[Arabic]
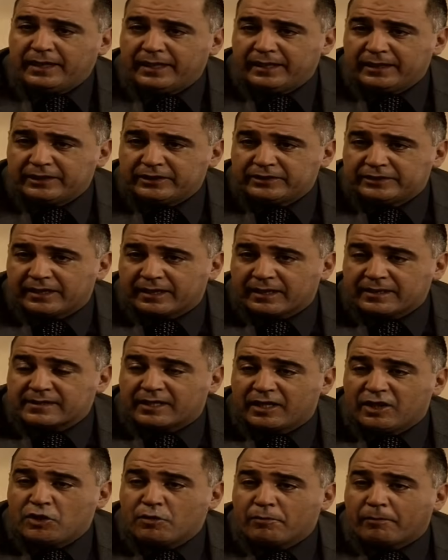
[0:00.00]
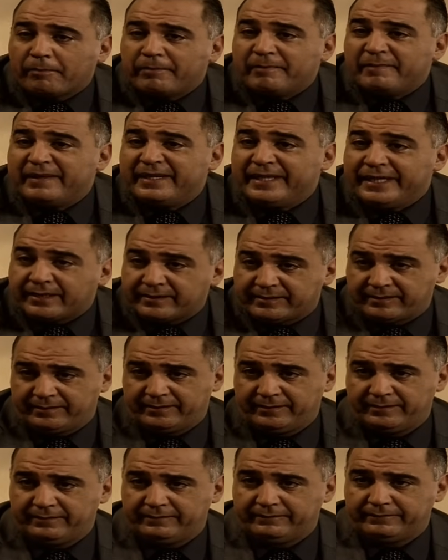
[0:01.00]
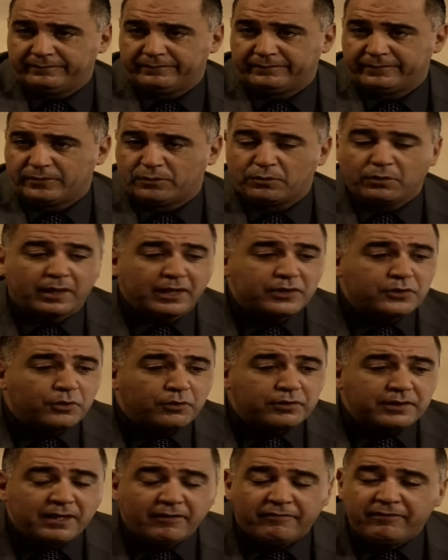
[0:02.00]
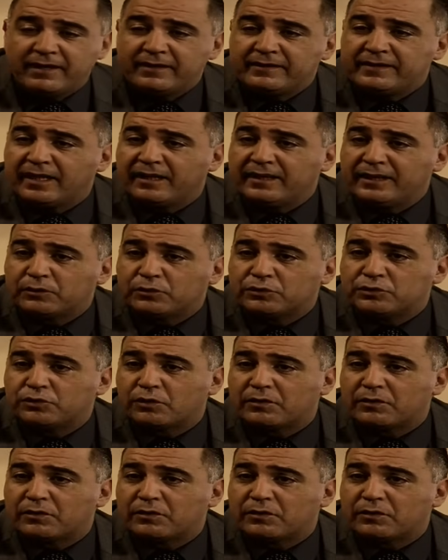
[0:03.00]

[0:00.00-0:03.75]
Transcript: لله اللي شتي راسك اليوم من العرس كورا شوفتنا في الانترنت